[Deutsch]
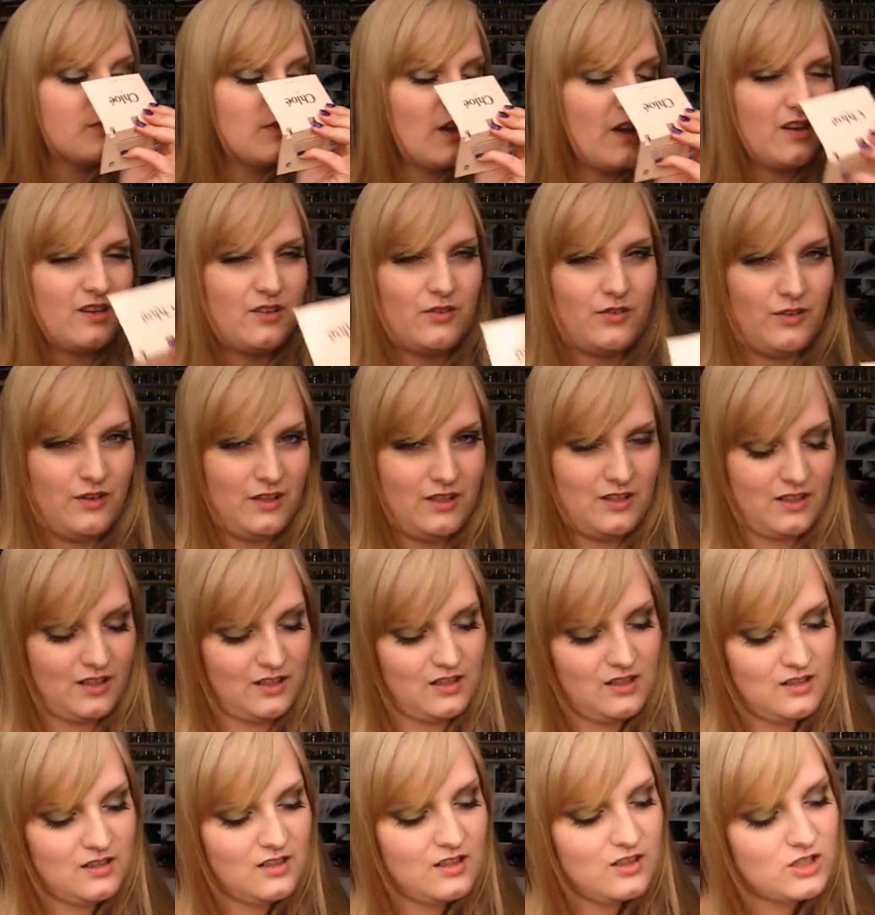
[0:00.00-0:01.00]
Ah, es,
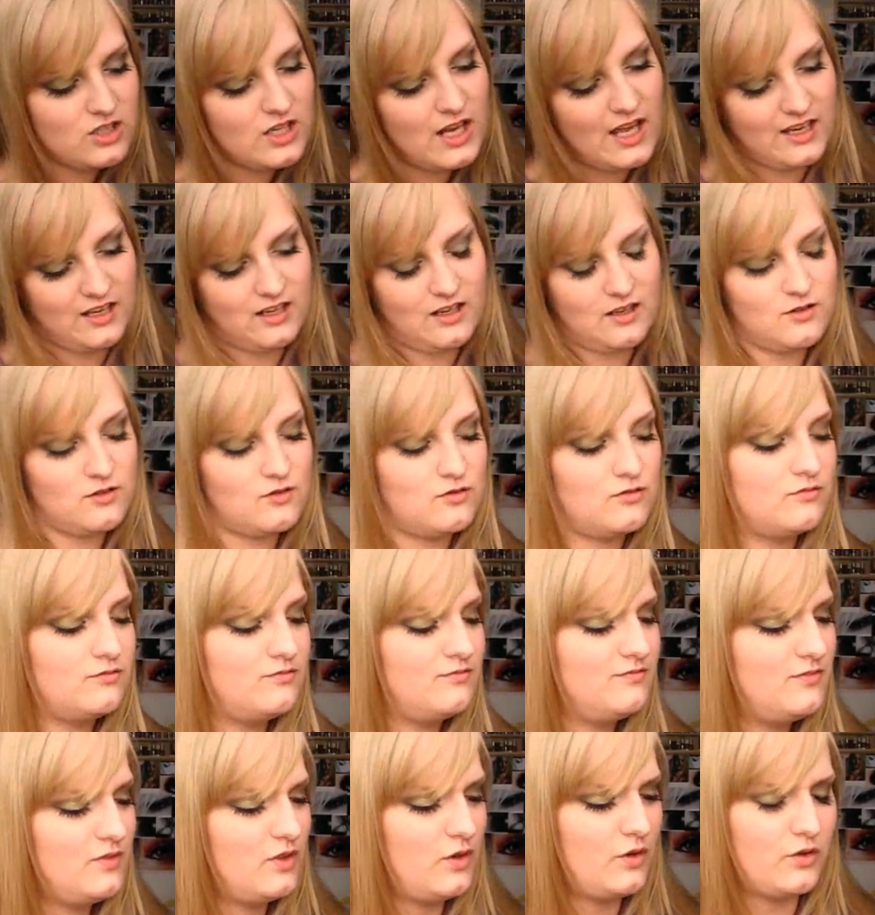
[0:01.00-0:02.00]
riecht nicht schlecht, also
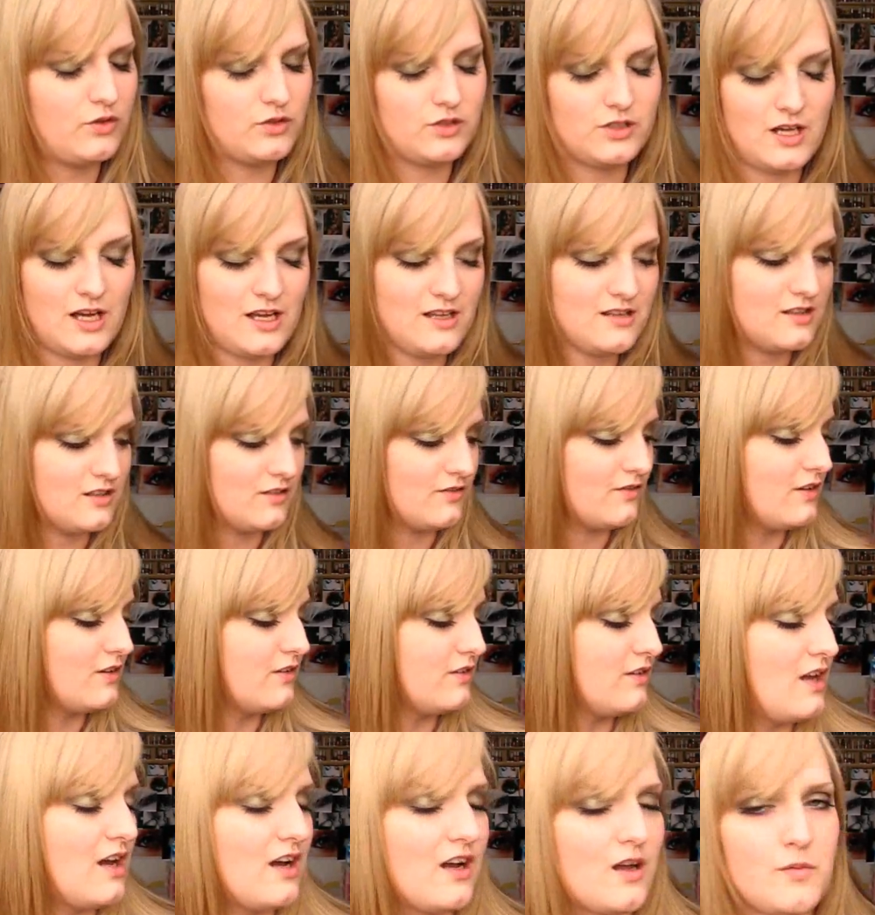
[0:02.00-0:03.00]
auch scheiße. Ne?
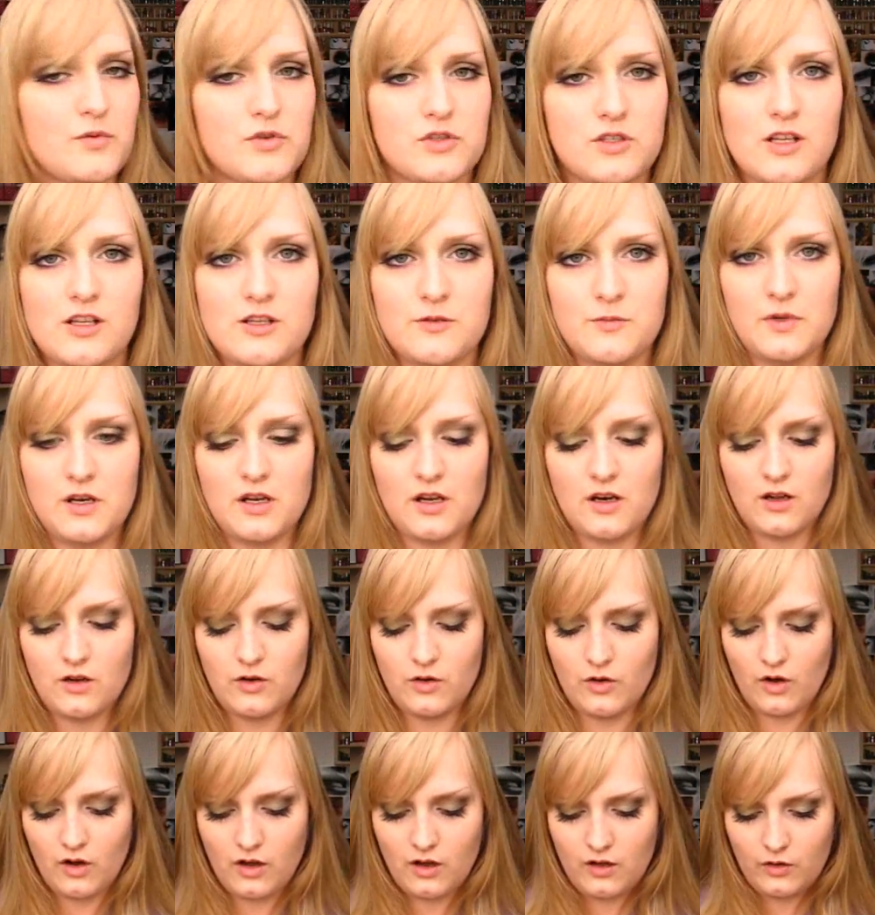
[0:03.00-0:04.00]
Nachher bestelle ich mir das
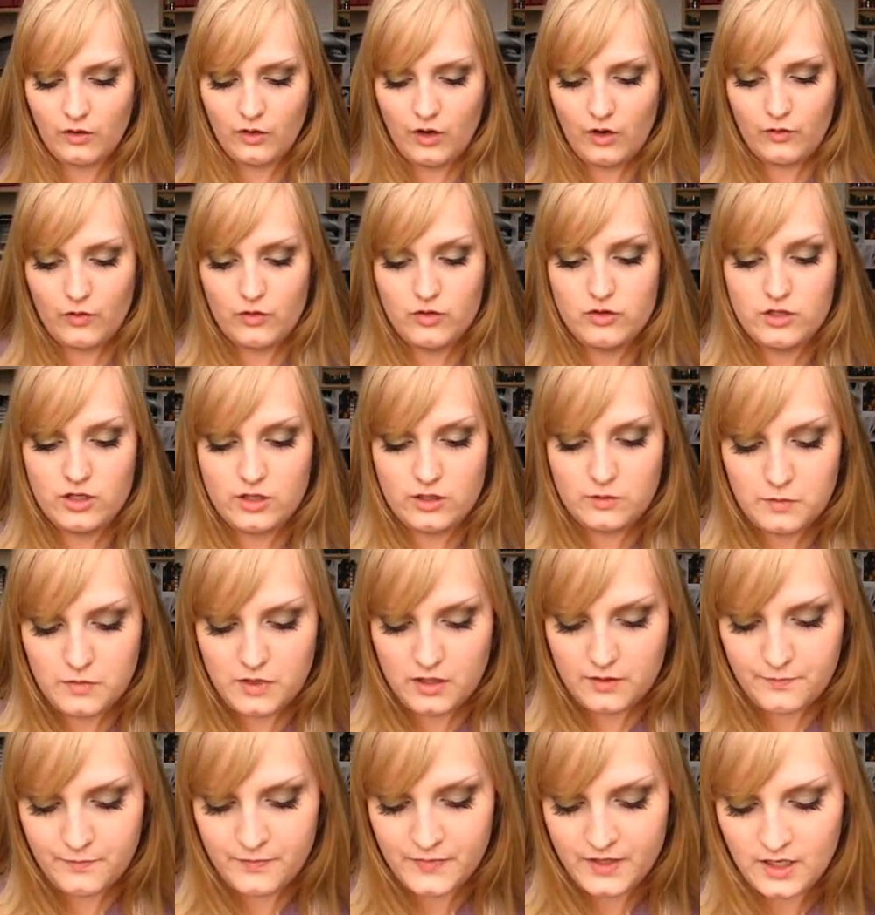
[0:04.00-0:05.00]
auch noch oder wünsche ich
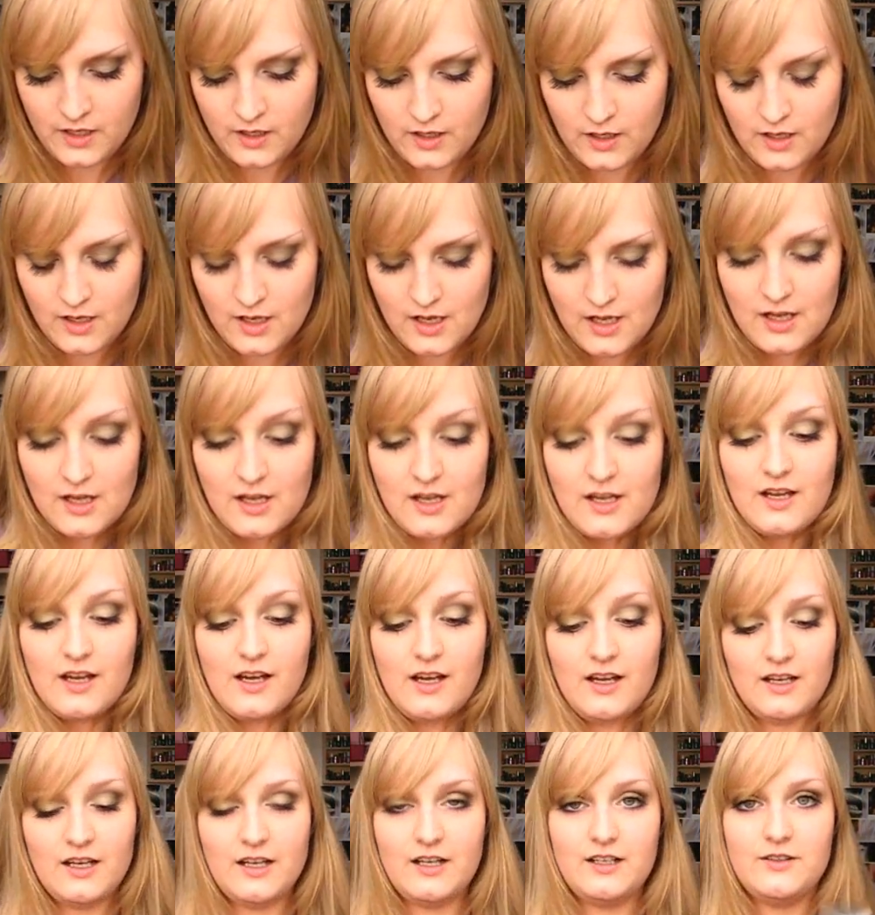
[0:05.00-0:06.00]
mir.
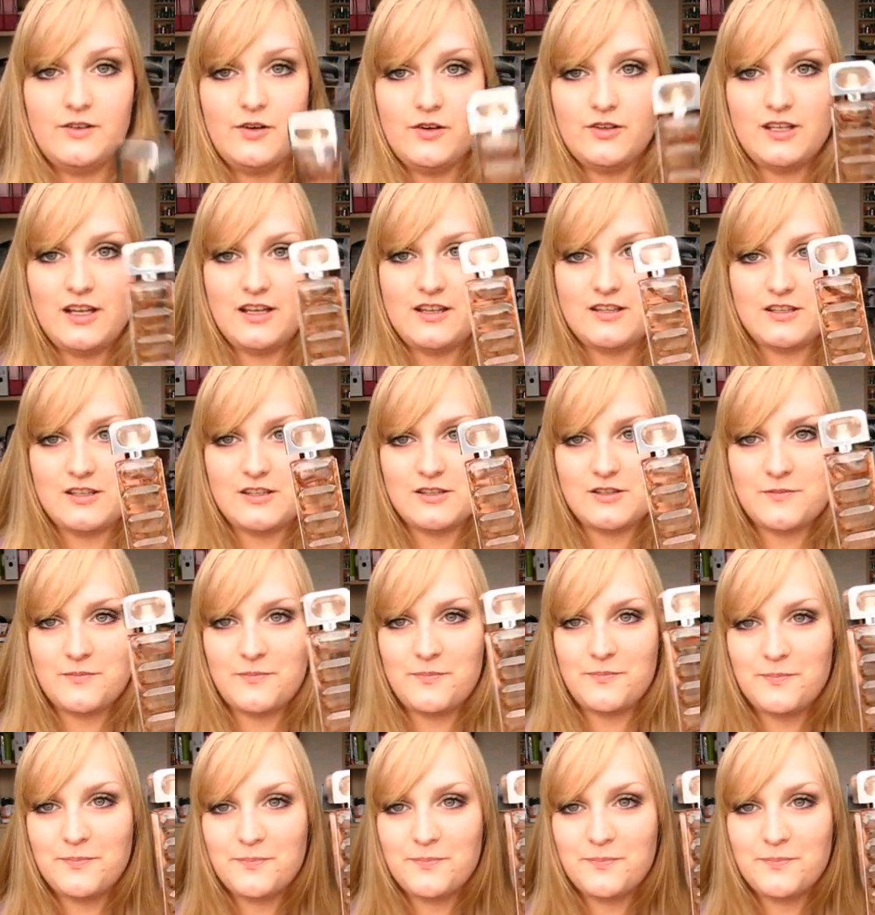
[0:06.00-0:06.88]
Ah, und da ist es.